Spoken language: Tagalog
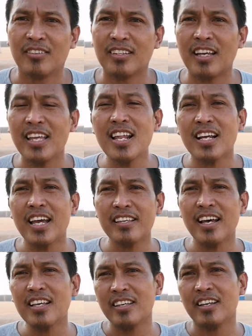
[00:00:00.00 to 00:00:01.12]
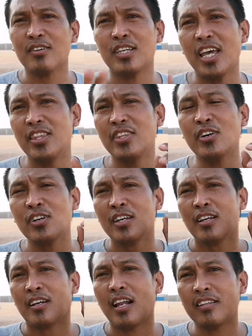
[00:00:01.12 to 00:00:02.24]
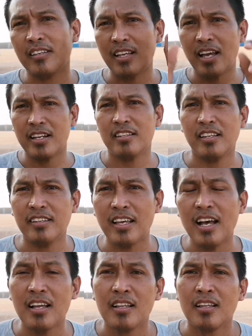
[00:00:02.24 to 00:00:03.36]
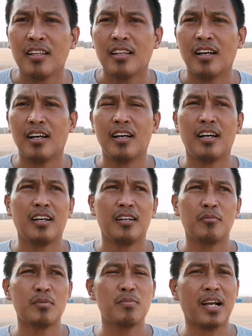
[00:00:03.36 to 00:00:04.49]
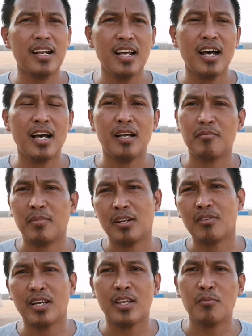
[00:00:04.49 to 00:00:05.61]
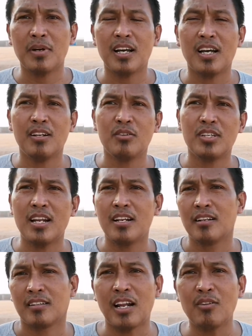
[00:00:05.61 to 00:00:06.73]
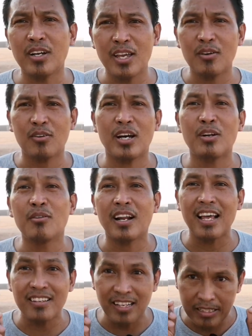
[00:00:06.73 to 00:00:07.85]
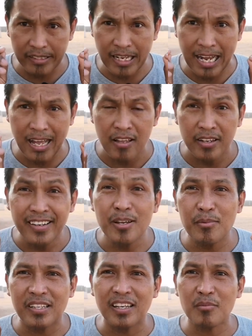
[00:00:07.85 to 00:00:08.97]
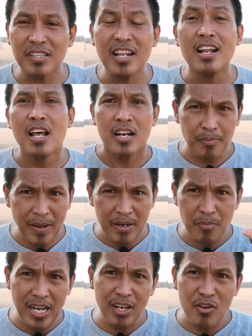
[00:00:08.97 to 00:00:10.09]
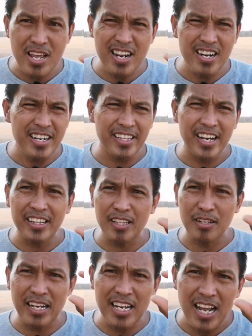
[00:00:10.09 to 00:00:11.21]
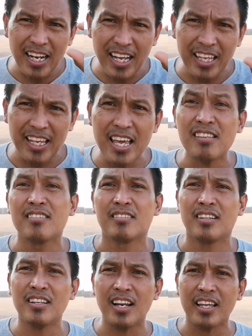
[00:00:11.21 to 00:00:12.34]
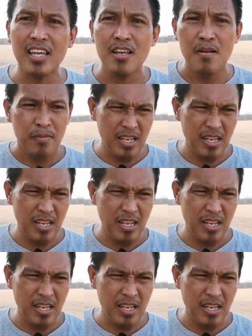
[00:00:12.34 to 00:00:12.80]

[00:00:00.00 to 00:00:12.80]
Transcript: Basta ayan na guys ha, share ko sa inyo. Kasi sa anesthesia, uh, mas maganda, meron kayong uh, ano diyan. Tanong kayo kung anong klase ng anesthesia nga, hindi masakit. Basta napal, nabili ko yun, ganyan lang kalaki guys. Ganyan kalaki.